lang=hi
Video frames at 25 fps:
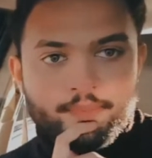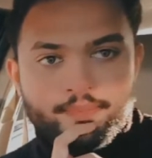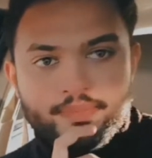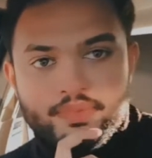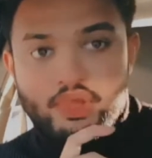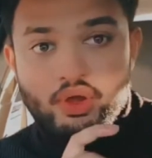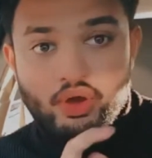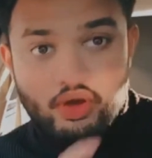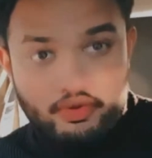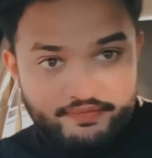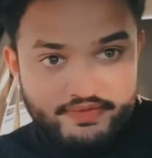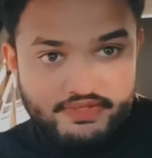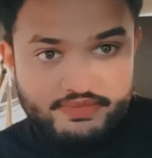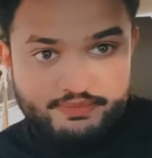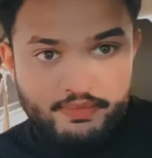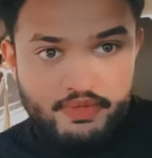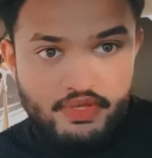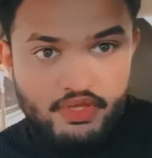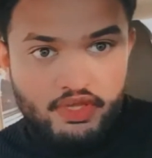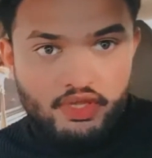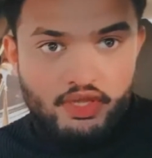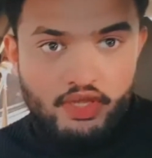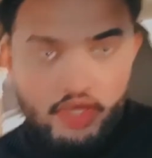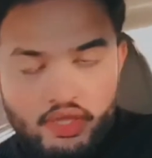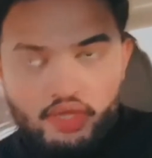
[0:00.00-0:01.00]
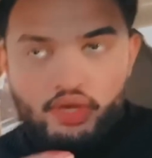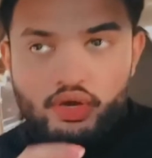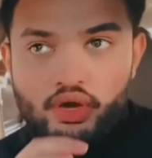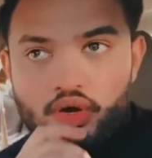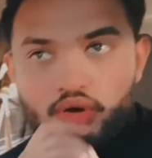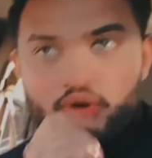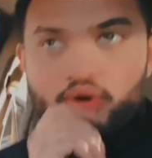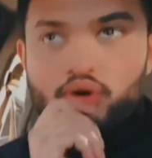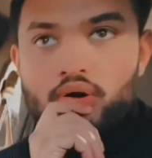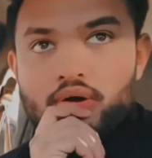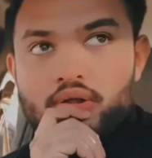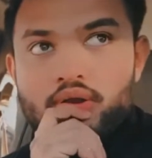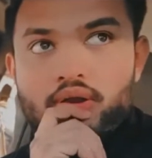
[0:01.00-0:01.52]
अपने ऑफिस में
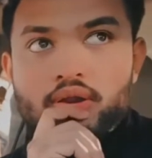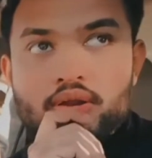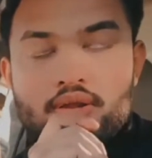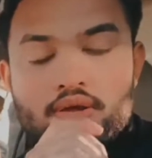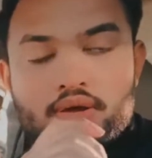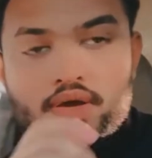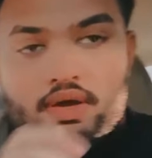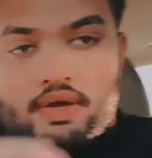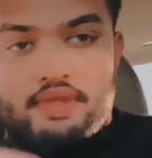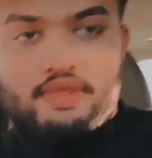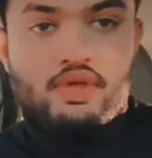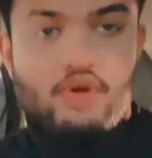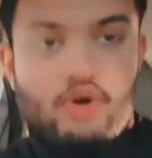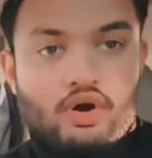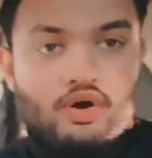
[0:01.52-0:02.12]
और ये